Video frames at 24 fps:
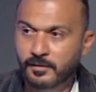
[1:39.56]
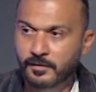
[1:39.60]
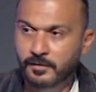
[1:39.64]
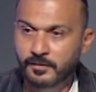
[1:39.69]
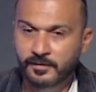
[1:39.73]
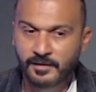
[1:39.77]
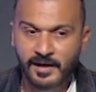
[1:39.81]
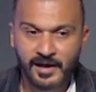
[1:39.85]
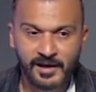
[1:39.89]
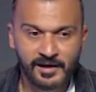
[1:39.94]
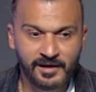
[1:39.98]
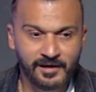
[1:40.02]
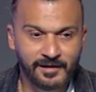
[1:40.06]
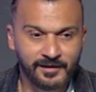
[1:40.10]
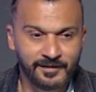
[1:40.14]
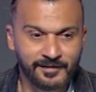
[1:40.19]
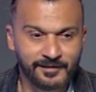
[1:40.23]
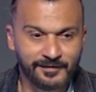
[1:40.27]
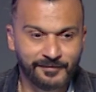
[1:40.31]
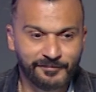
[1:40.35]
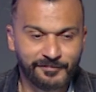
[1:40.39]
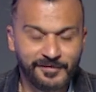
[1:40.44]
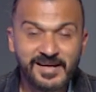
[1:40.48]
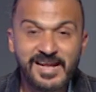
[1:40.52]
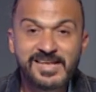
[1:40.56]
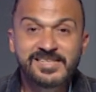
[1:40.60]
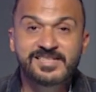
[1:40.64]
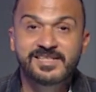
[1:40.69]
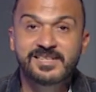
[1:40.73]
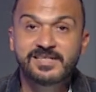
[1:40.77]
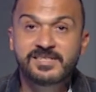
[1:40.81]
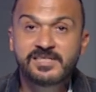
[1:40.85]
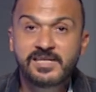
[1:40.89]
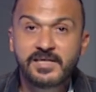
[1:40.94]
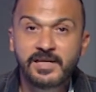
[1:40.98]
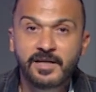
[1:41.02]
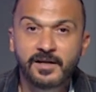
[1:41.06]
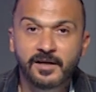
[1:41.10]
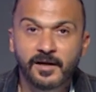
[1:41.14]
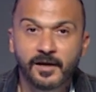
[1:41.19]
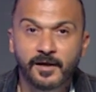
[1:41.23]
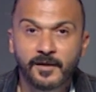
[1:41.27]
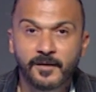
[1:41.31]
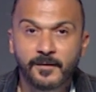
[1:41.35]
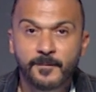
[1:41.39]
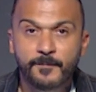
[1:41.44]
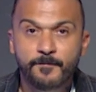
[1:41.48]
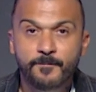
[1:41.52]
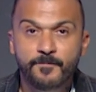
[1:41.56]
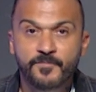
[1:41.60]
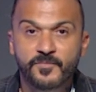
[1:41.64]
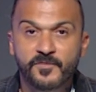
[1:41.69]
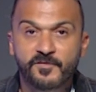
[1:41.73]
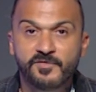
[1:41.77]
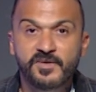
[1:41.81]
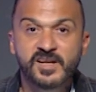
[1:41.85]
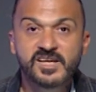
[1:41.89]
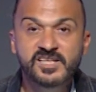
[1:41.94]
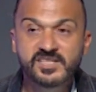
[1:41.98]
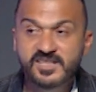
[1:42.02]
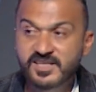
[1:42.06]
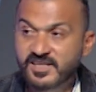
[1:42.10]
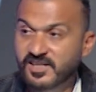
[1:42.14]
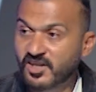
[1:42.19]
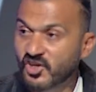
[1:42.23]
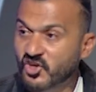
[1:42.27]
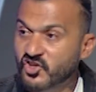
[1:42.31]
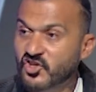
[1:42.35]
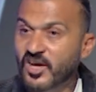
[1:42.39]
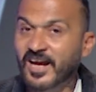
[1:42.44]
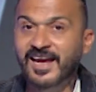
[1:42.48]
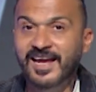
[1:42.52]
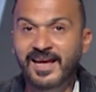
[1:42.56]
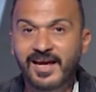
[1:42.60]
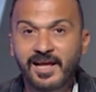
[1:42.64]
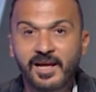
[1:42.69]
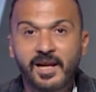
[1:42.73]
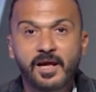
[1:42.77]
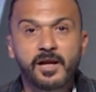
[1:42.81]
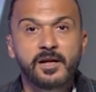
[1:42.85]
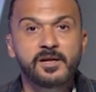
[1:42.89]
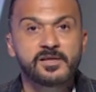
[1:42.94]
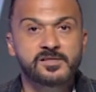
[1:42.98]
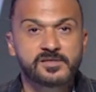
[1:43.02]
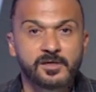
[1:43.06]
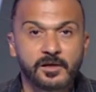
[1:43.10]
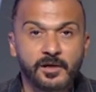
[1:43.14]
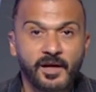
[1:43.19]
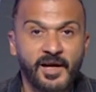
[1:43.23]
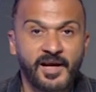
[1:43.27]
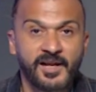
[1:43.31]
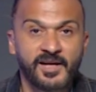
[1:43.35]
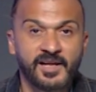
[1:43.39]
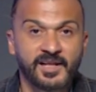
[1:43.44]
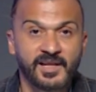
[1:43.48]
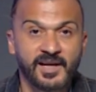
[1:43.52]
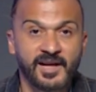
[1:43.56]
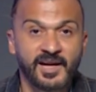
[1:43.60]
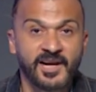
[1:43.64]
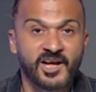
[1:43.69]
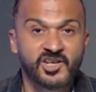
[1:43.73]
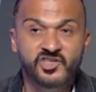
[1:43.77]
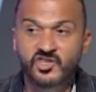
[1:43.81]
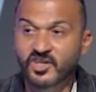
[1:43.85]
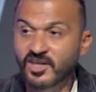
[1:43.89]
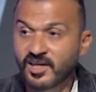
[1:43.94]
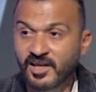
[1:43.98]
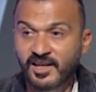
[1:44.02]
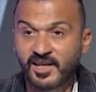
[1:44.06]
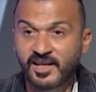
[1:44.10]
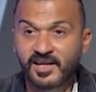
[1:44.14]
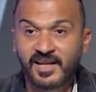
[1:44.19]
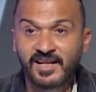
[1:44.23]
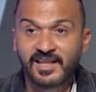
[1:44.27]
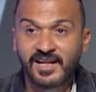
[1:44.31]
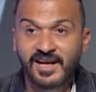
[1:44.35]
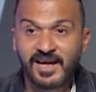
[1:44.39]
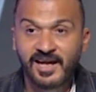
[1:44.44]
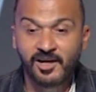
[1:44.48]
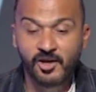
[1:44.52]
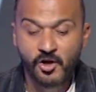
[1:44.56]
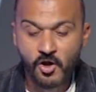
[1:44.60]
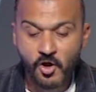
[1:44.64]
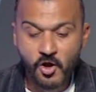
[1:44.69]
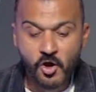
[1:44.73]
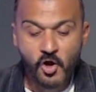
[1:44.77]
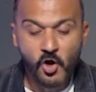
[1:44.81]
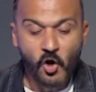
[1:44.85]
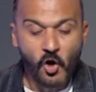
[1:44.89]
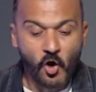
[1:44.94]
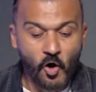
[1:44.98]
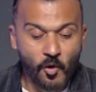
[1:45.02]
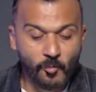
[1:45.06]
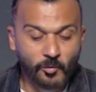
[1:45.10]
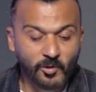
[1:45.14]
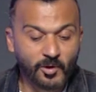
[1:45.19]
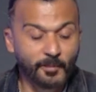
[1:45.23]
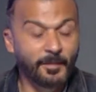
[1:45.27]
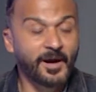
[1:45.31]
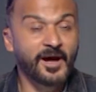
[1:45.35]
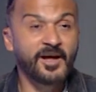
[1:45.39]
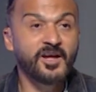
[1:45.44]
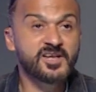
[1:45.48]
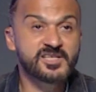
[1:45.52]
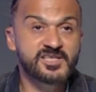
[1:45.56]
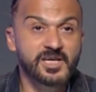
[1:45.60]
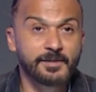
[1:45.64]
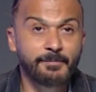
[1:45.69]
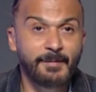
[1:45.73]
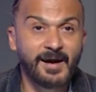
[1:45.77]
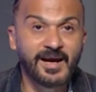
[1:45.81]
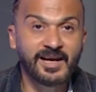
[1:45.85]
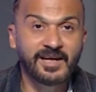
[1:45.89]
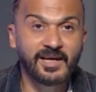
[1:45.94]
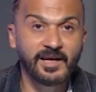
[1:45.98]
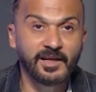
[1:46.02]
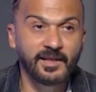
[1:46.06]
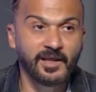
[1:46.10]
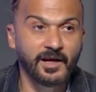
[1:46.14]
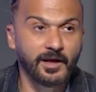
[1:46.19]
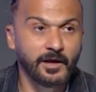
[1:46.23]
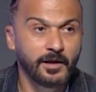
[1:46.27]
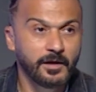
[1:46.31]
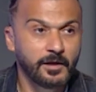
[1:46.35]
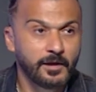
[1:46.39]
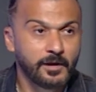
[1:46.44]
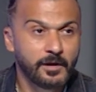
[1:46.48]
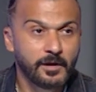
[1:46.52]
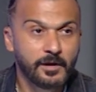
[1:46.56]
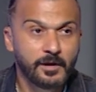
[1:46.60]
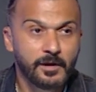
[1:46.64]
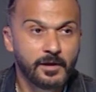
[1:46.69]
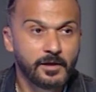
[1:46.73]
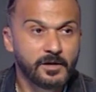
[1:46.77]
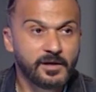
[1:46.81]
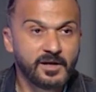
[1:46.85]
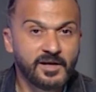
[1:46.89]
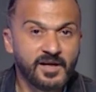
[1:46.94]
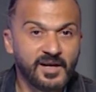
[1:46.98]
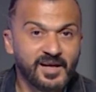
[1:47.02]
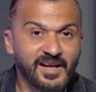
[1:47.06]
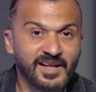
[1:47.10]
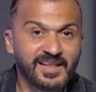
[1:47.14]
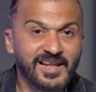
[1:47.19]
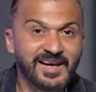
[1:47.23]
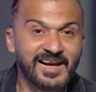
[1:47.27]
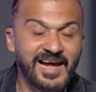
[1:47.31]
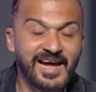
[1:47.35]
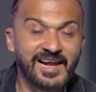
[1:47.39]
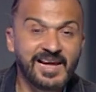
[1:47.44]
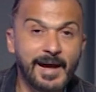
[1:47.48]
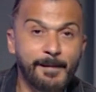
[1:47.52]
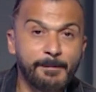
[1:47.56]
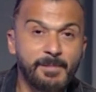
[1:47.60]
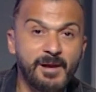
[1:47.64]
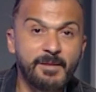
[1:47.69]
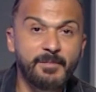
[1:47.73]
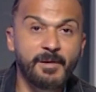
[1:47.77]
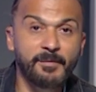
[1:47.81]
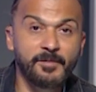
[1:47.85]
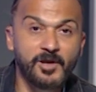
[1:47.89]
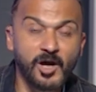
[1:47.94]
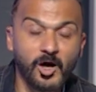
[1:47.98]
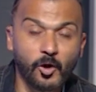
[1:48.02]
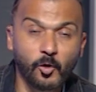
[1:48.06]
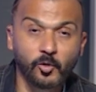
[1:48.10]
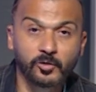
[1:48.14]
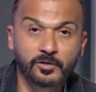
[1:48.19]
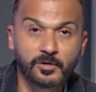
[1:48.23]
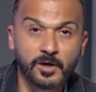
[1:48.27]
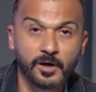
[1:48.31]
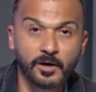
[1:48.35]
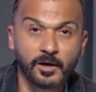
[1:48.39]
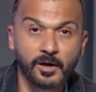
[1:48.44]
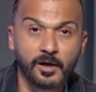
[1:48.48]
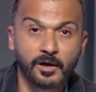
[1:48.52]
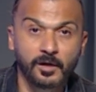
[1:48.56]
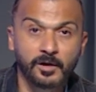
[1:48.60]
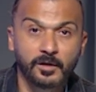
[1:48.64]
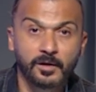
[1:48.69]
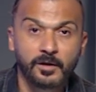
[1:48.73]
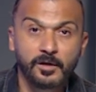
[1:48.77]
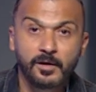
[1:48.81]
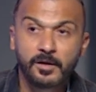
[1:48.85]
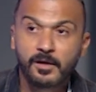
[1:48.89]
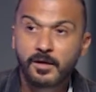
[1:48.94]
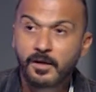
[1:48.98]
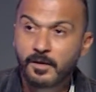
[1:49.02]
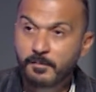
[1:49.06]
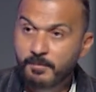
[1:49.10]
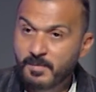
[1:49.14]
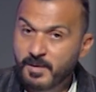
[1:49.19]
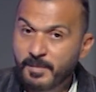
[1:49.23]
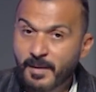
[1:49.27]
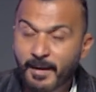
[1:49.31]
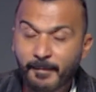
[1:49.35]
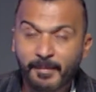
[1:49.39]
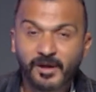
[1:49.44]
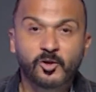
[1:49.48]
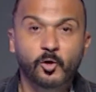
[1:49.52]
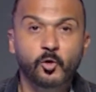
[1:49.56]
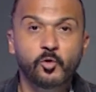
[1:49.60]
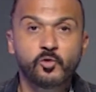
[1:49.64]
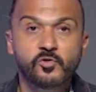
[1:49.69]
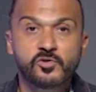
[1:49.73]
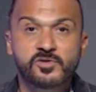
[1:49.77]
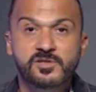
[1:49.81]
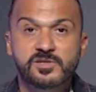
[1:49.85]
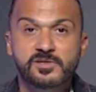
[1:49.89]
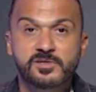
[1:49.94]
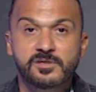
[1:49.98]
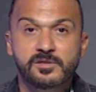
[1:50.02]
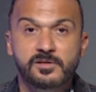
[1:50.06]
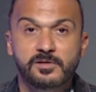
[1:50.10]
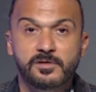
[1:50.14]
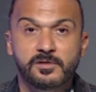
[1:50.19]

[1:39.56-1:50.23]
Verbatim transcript: يعني في ناس كثيره في ناس كثيره شغاله لصالح النادي الاهلي عشان كده النادي الاهلي عمره ما هيحصل معاه كده لان النادي الاهلي قبل ما بياخد قرار بيبقى مدروس